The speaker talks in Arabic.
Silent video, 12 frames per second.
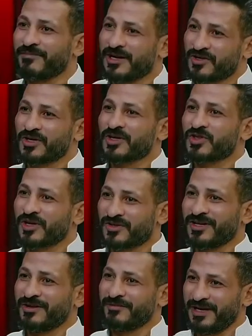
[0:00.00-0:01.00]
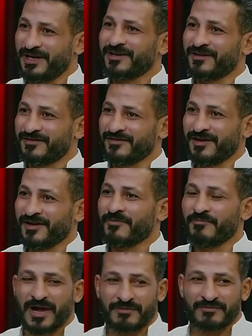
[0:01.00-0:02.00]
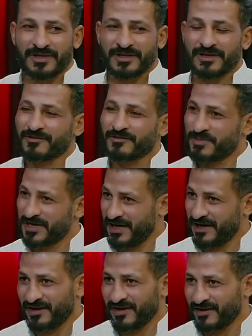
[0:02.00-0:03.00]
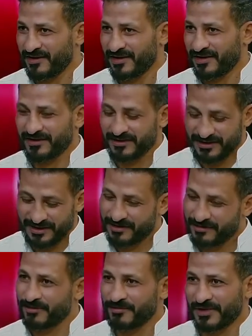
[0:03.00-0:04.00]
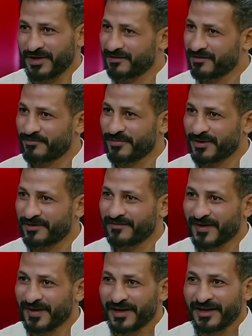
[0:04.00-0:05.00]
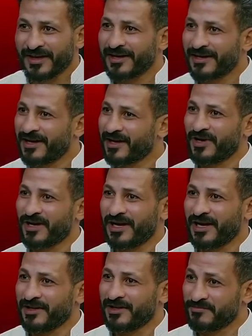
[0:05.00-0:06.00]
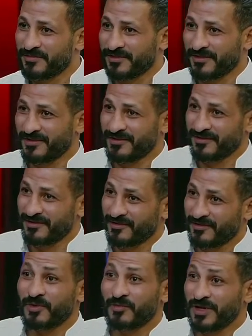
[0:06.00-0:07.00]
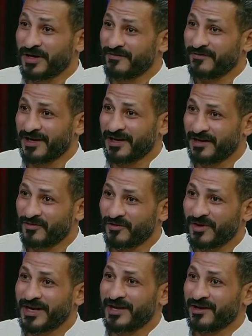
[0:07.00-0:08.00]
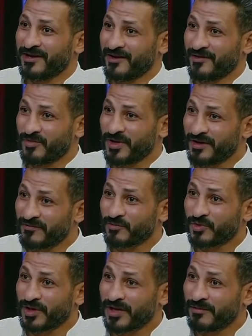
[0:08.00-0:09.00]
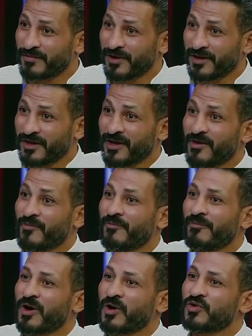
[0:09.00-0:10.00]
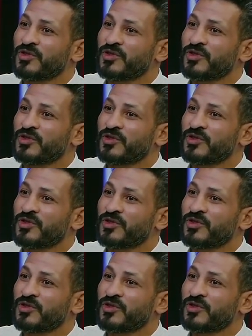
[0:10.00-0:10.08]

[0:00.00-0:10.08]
حاجه بقى شخصيه بقى ليه طبعا بحمد ربنا عليها آه. يعني دي نعمه من عند ربنا آه. ان انا وانا لعيب وانا مدرب في الاهلي وانا مدرب في المنتخب عمرك بصراحه ما